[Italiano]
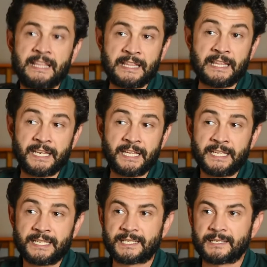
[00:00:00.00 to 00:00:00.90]

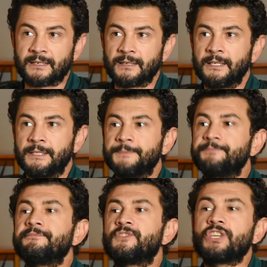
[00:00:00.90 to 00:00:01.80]
Denise
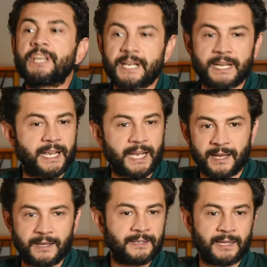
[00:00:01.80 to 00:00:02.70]

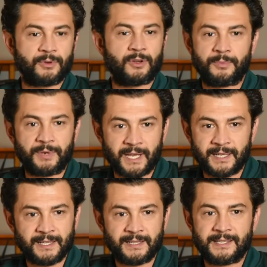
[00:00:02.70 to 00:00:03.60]
cerca la propria
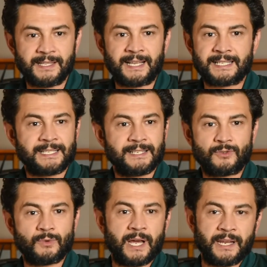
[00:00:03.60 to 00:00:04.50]
identità
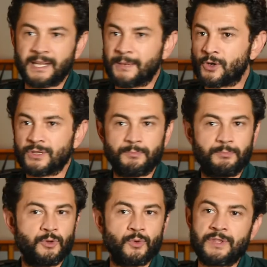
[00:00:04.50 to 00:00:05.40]
sessuale nei modi
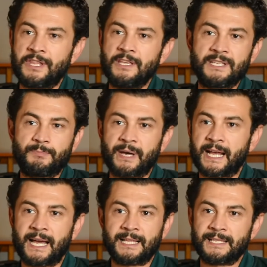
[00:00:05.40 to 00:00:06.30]
più
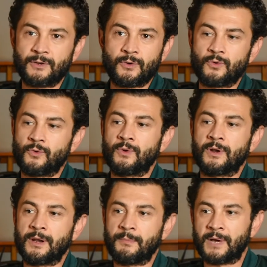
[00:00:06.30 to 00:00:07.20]
disparati con
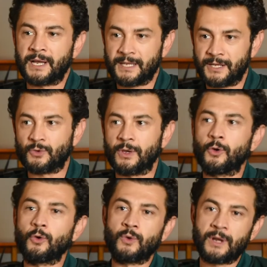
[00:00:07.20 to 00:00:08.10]
un marito e
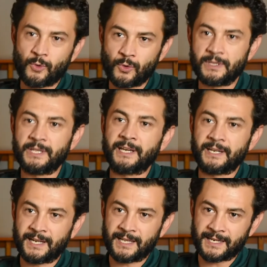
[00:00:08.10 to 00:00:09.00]
con una moglie che
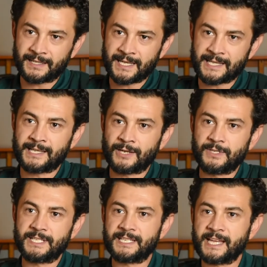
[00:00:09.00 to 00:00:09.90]
nella realtà stanno
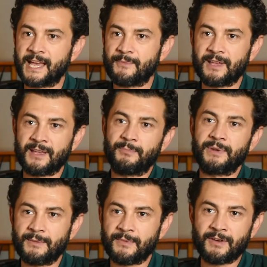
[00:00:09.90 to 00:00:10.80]
insieme e
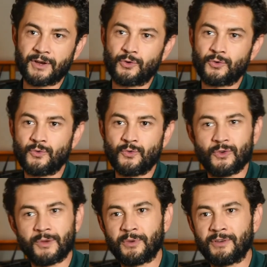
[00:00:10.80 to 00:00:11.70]
prima va con
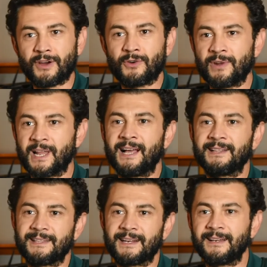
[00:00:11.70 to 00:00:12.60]
uno e poi va con
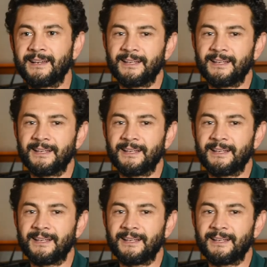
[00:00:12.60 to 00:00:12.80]
l'altra.